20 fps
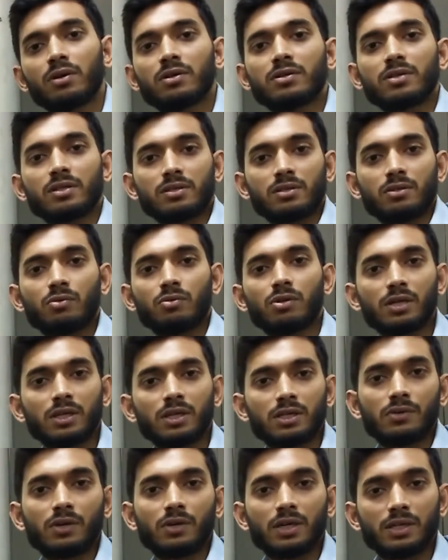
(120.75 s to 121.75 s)
ஒன் சிக்ஸ்டி
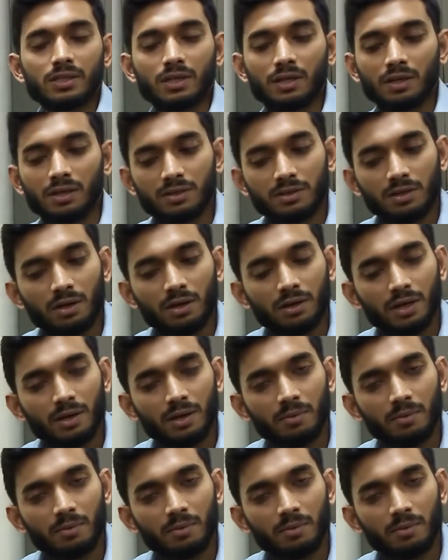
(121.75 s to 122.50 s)
வோல்டேஜ் வேரியேஷனில் ஷார்ட்